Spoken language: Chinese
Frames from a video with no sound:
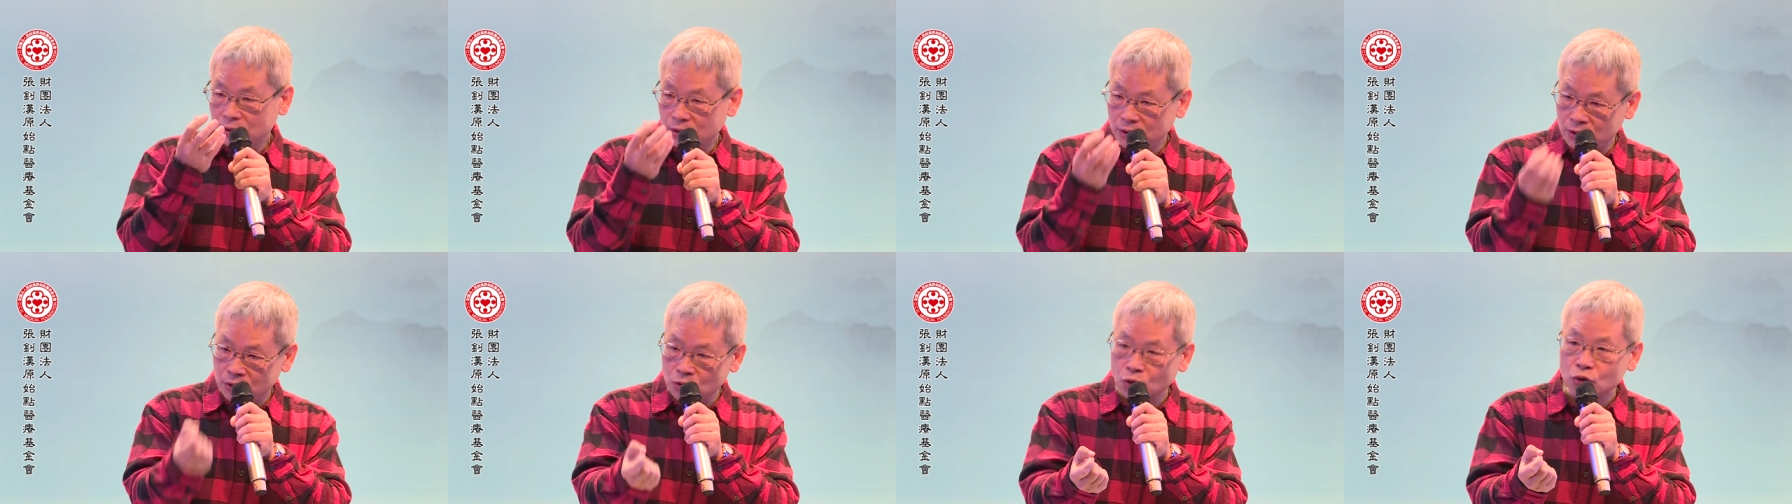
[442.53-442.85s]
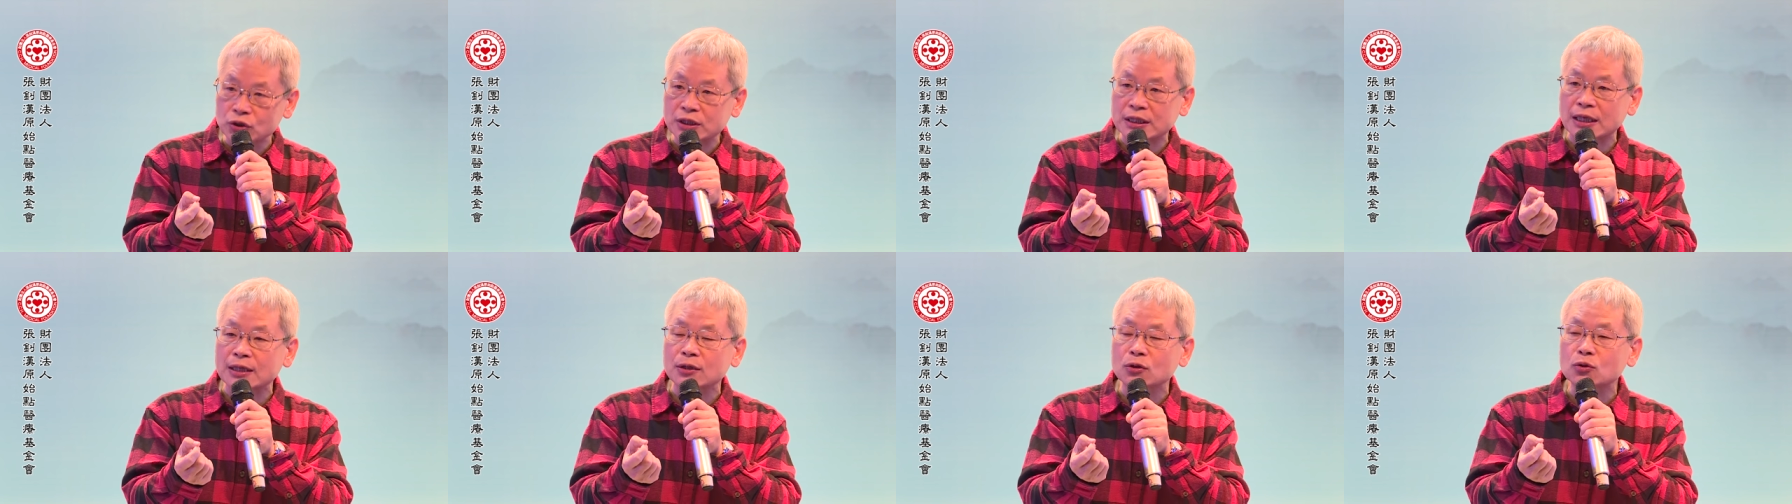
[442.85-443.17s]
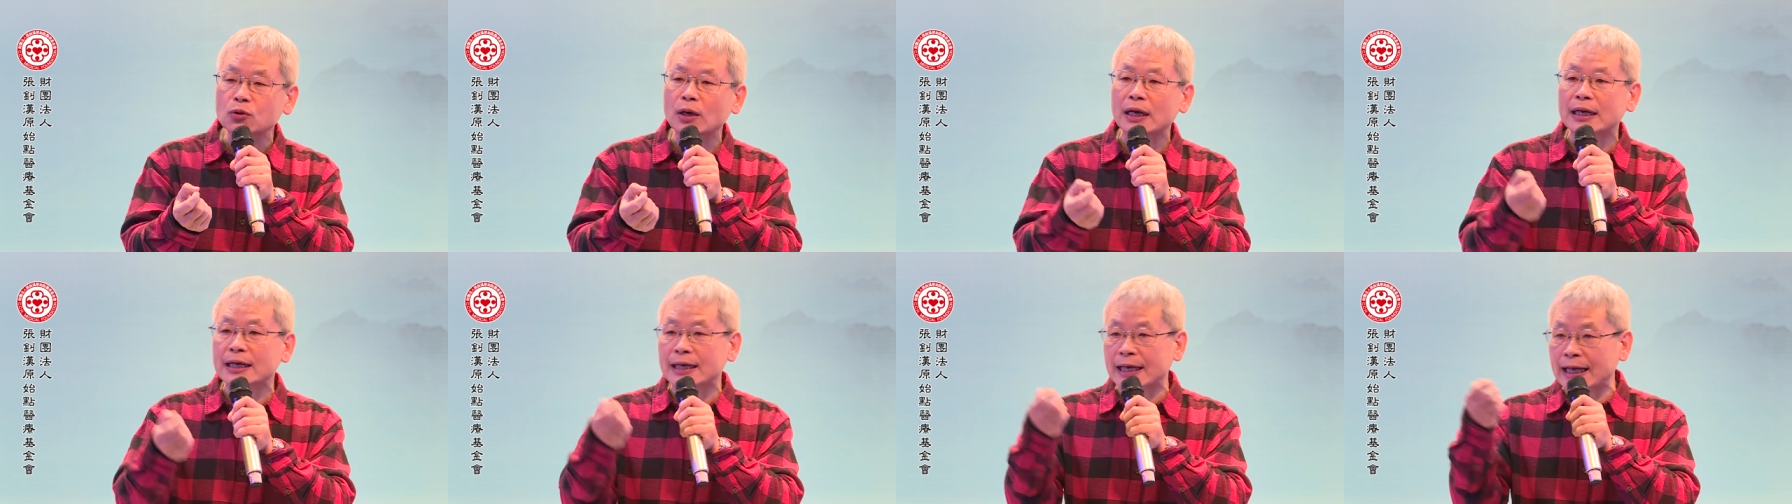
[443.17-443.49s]
有诊
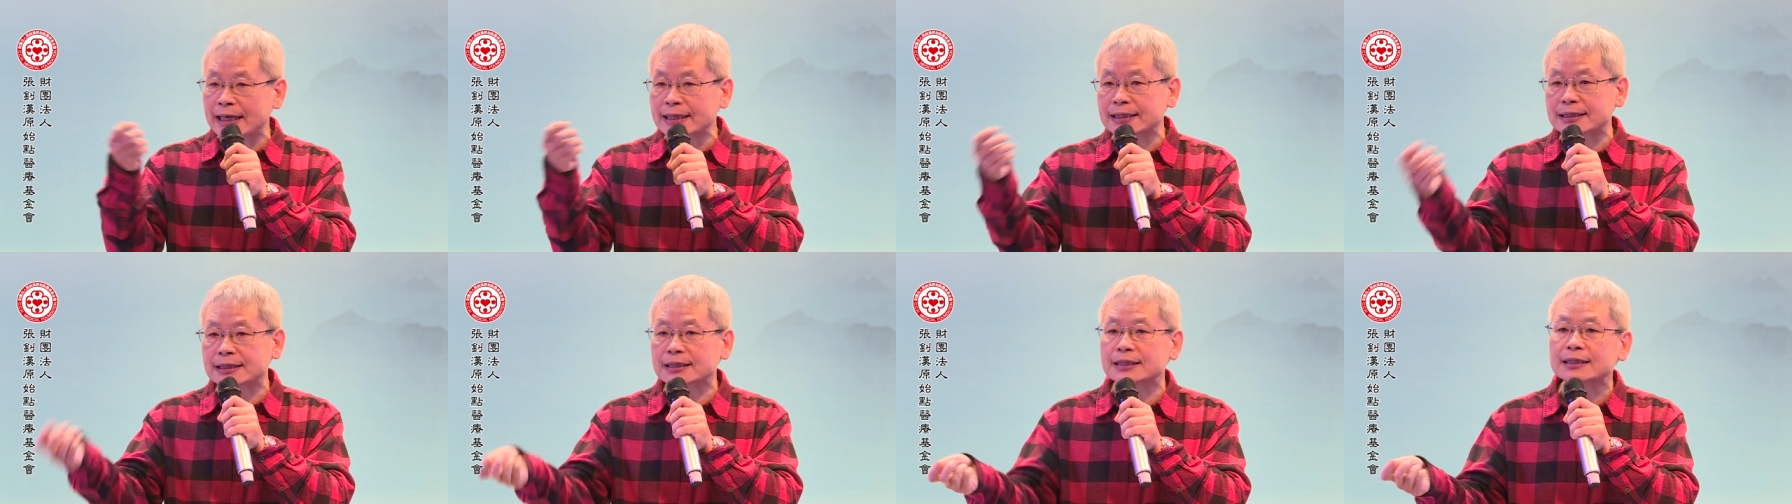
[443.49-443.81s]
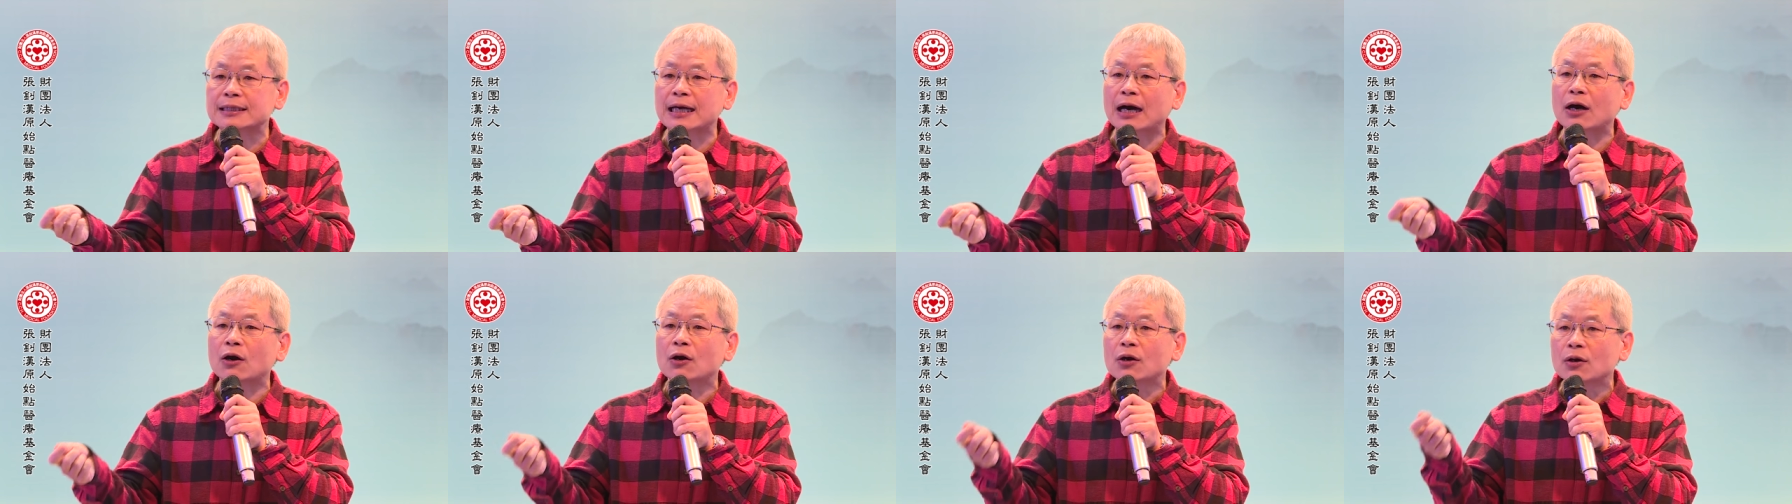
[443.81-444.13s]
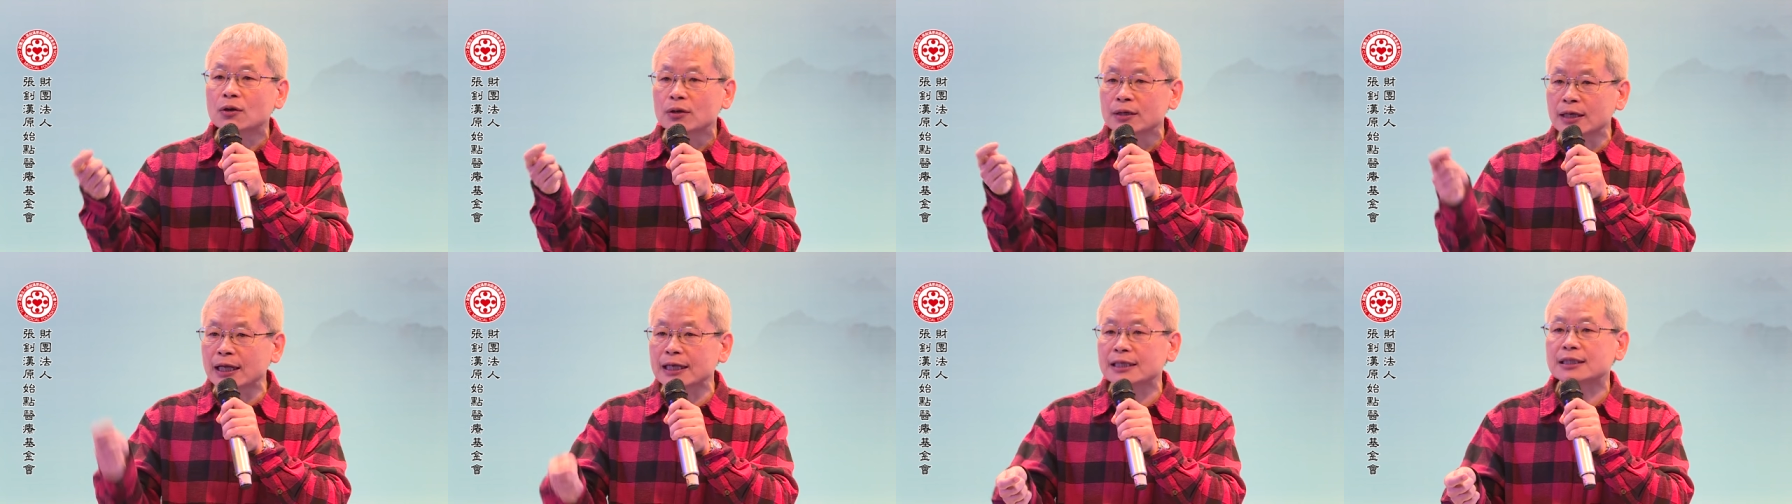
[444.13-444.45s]
断来指导
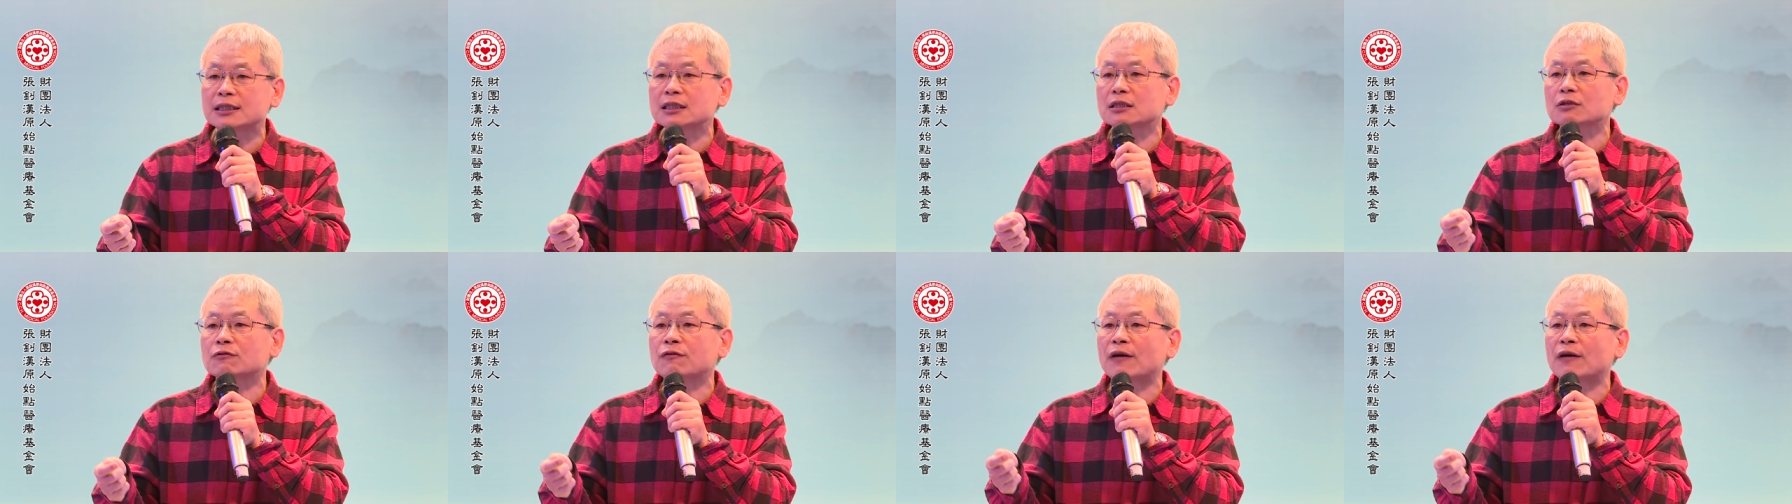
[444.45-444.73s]
内治